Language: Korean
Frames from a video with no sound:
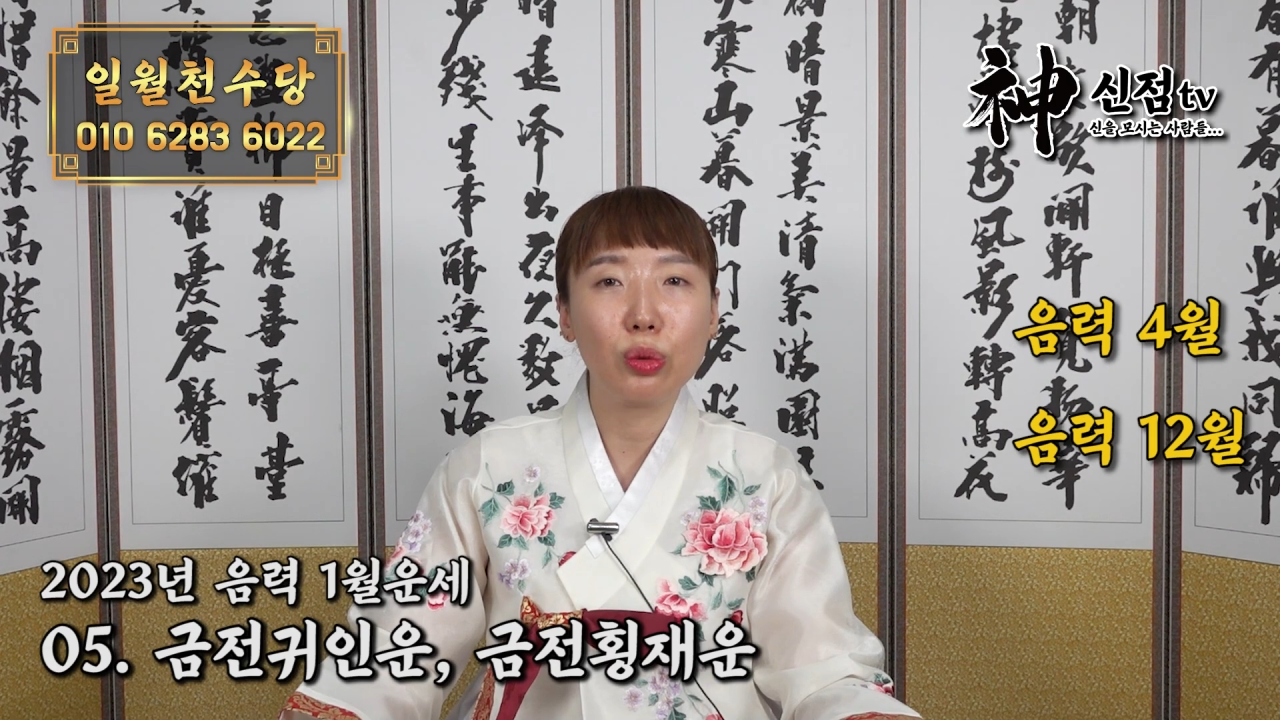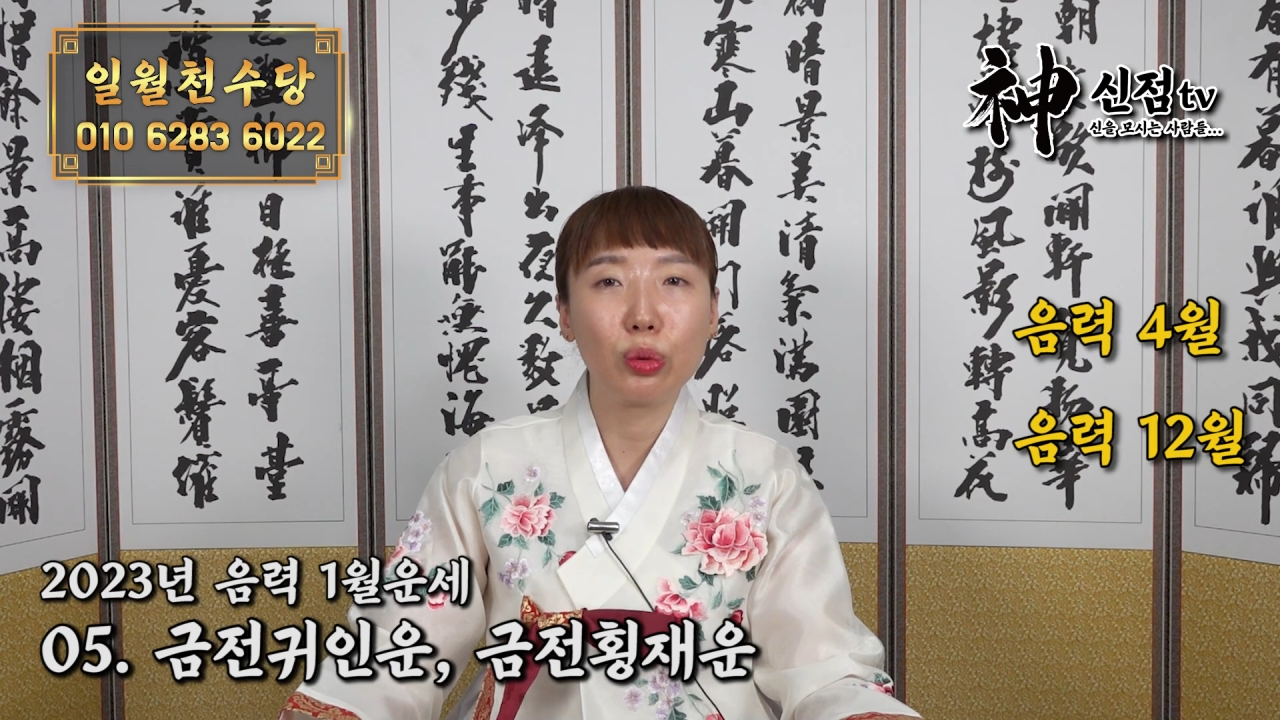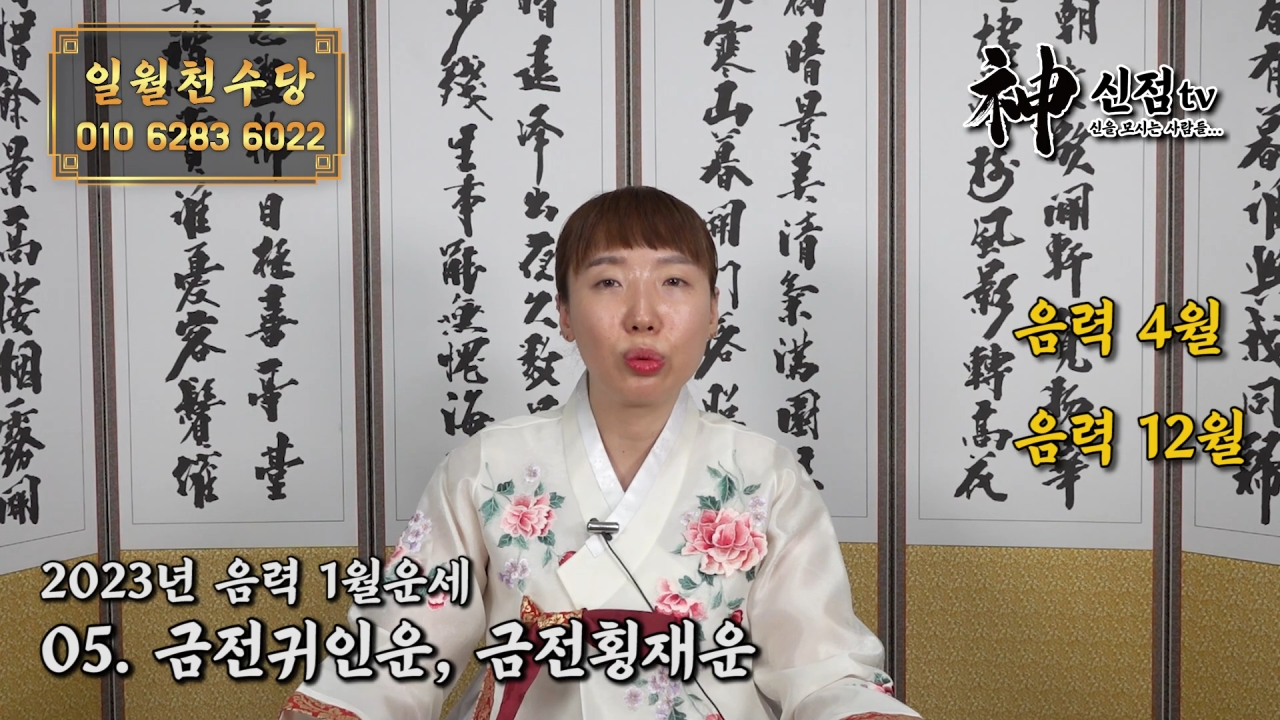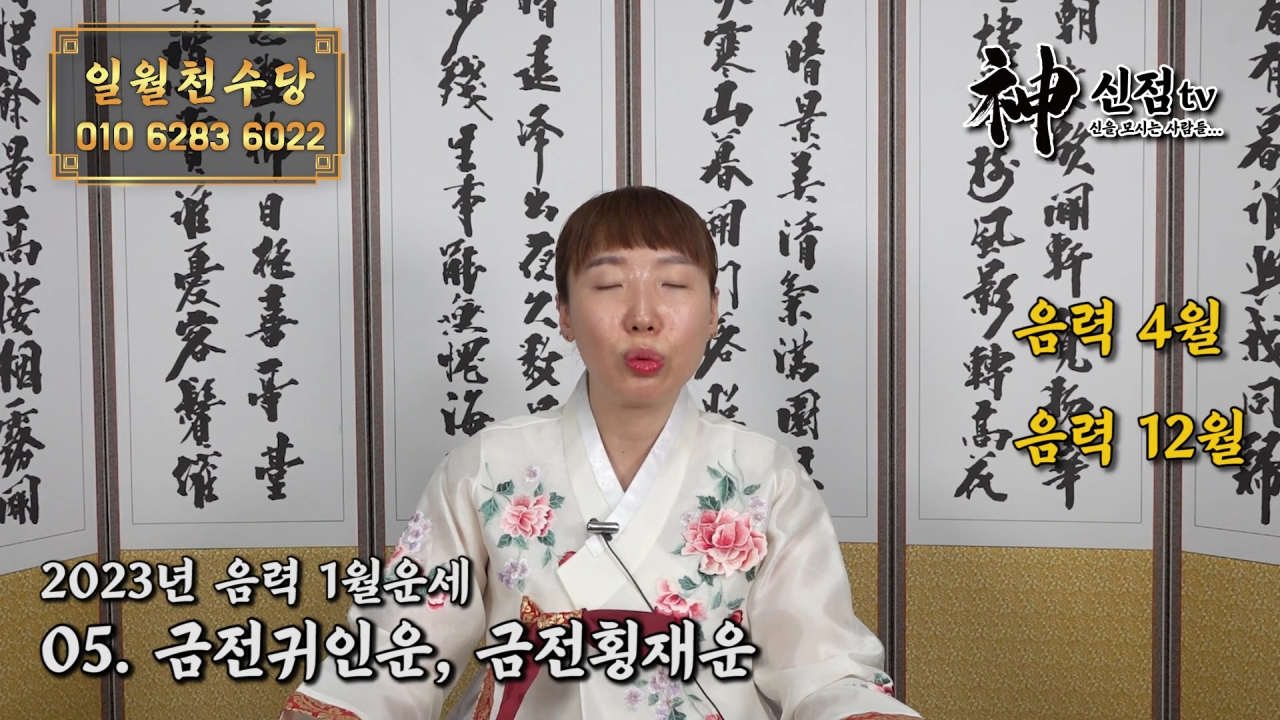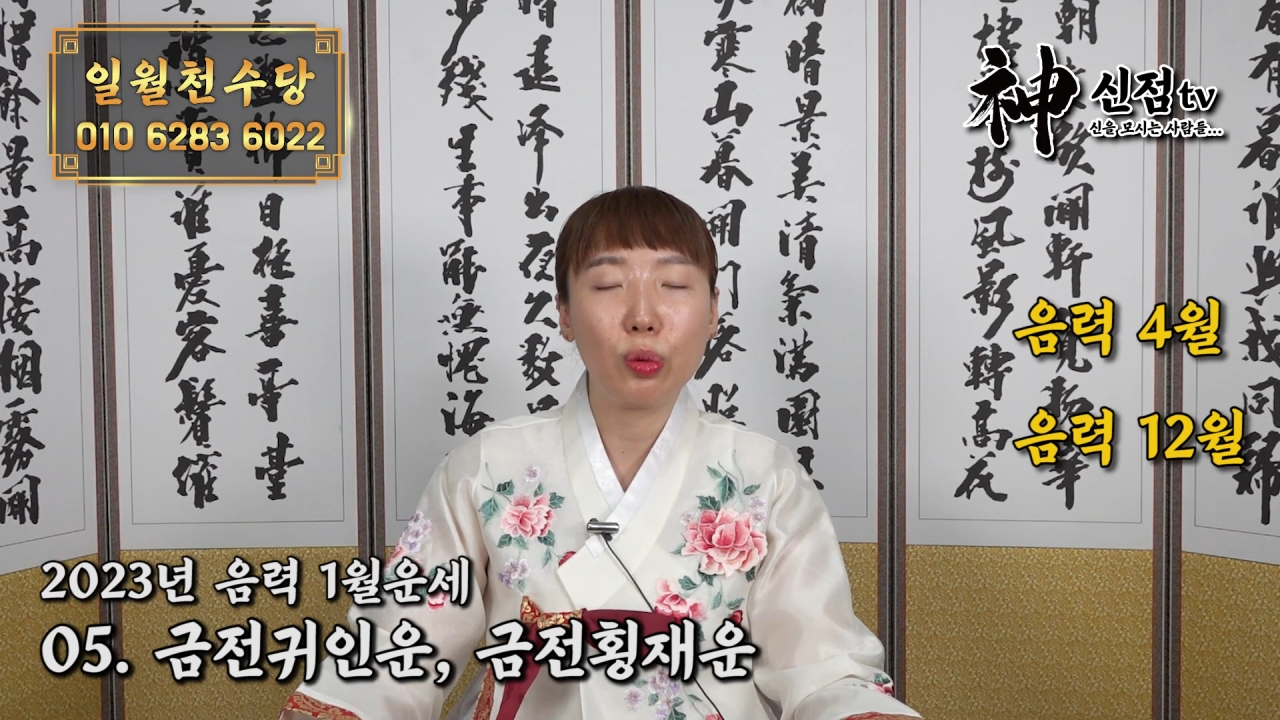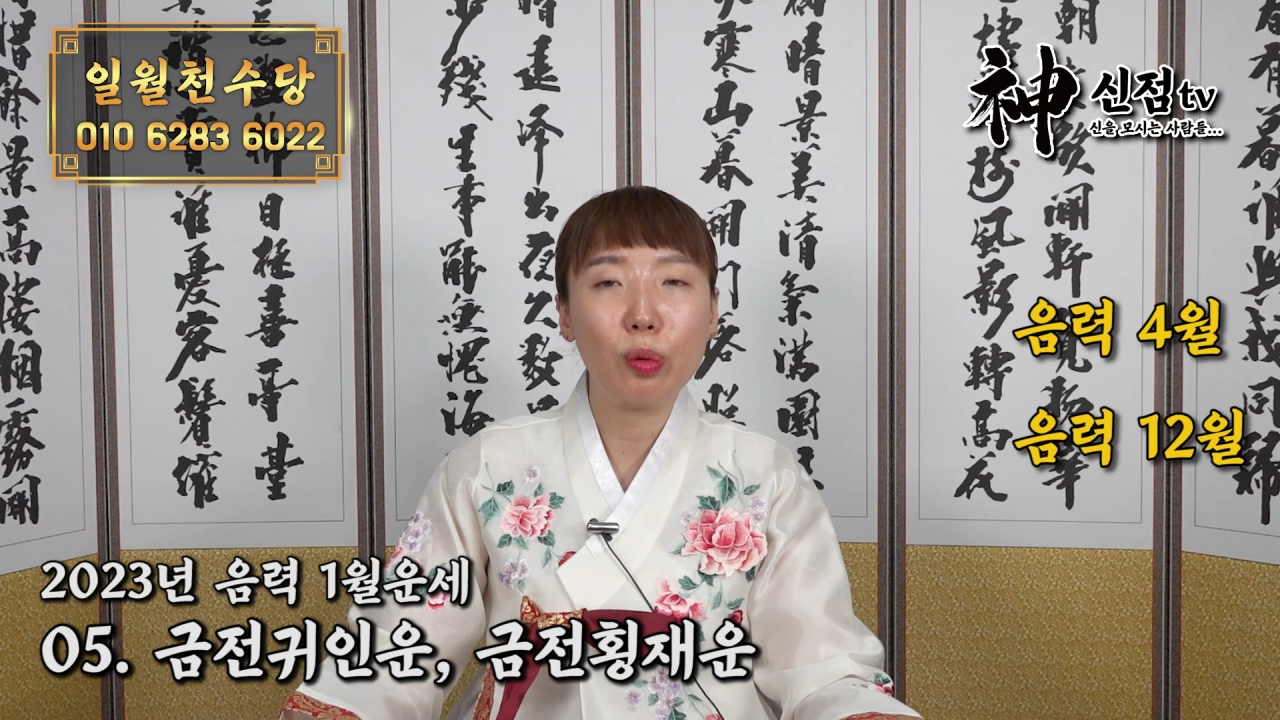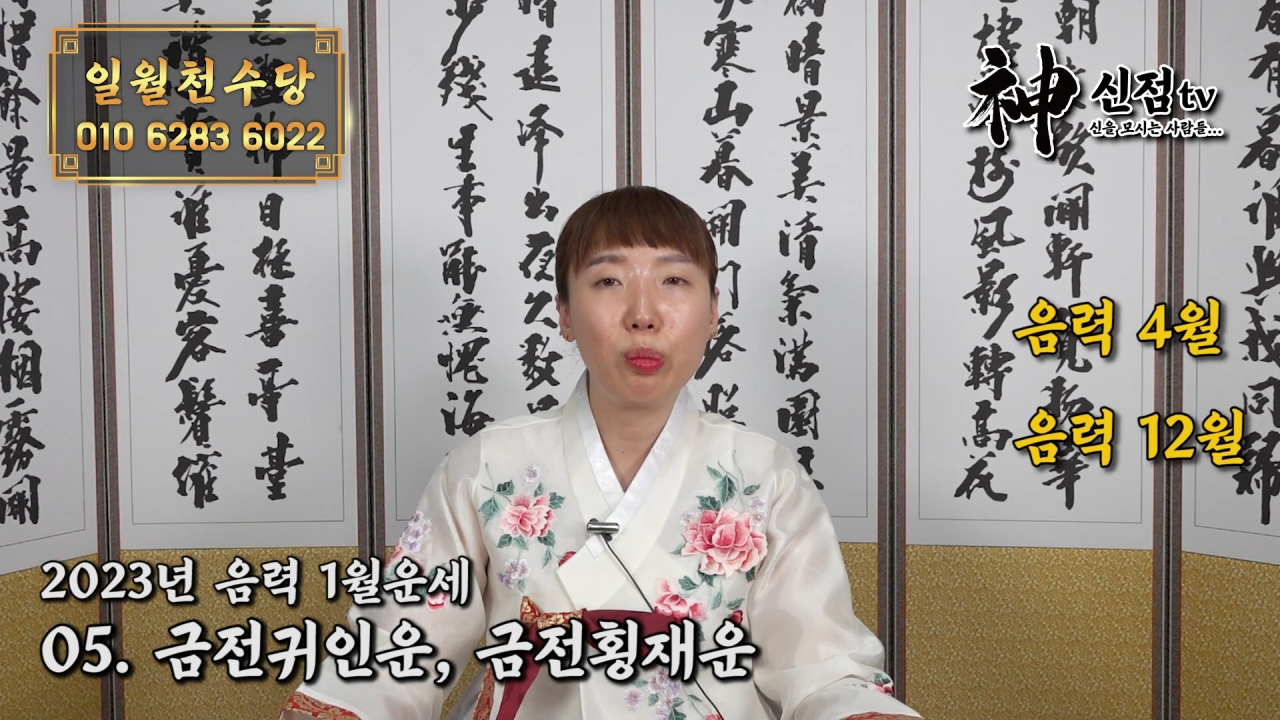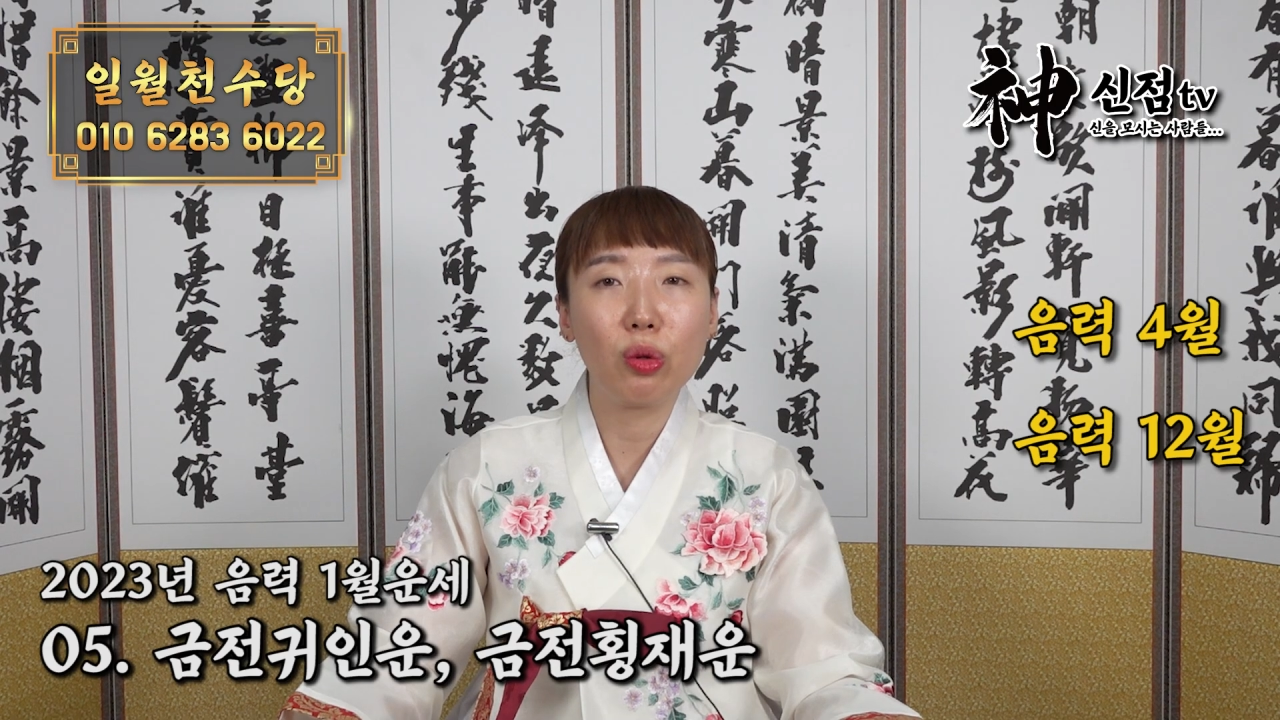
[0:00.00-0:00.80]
로또,